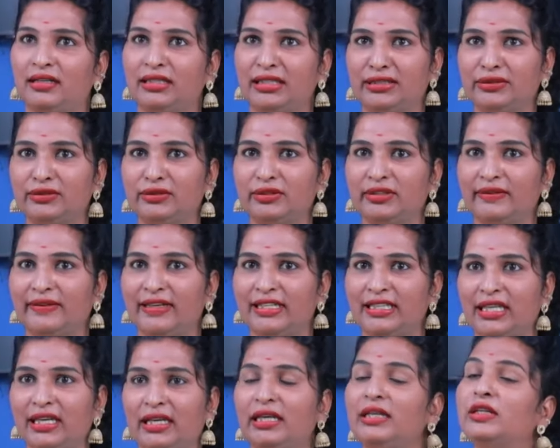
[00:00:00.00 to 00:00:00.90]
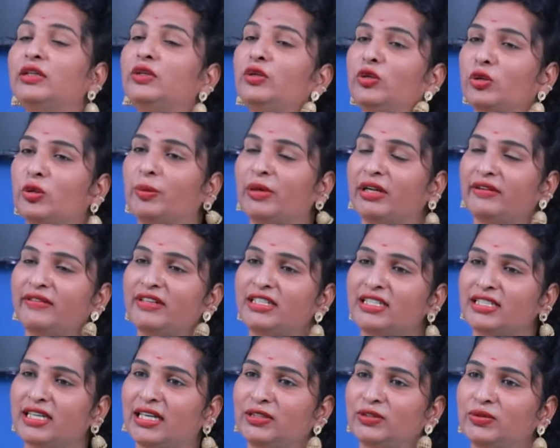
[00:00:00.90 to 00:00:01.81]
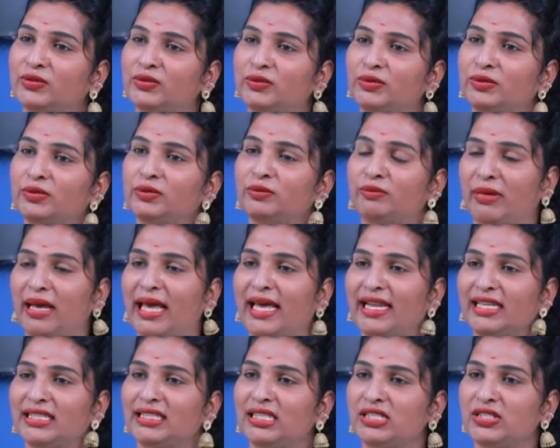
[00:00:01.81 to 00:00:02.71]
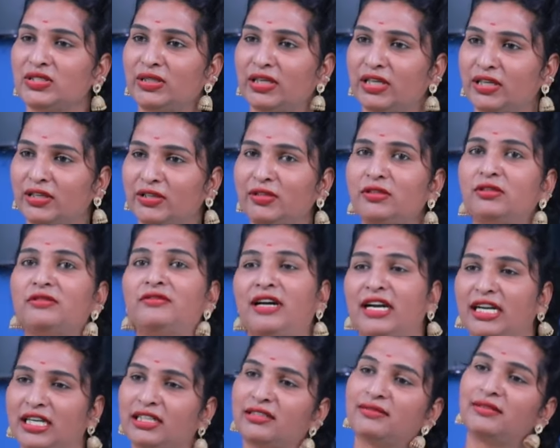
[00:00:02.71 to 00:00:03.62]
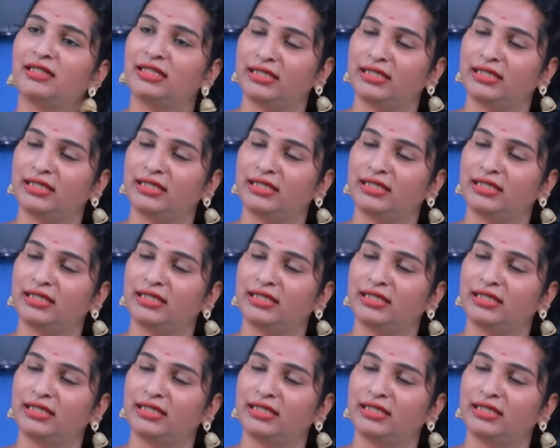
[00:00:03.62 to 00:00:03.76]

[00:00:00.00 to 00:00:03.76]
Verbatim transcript: నేను ఏవైతే గృహ ప్రవేశాలు మ్యారేజెస్ ఉంటాయో వాటికి